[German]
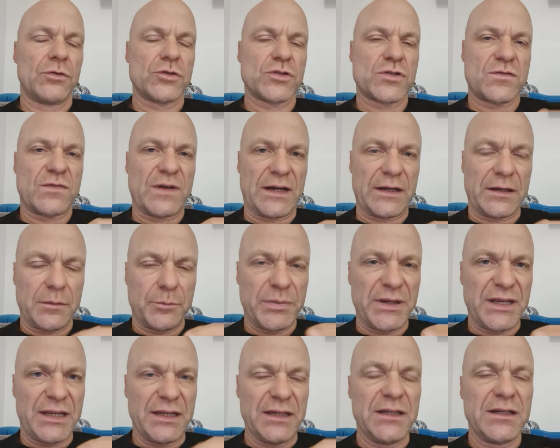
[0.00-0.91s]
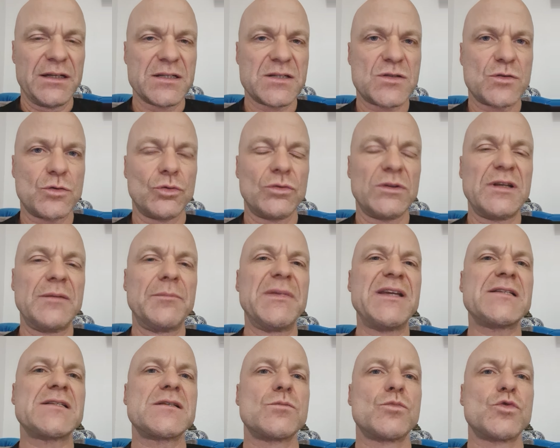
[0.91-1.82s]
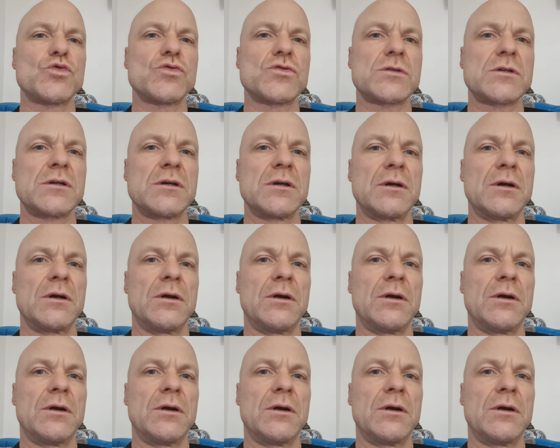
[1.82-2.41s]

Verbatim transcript: das war der Beginn des Totemismus.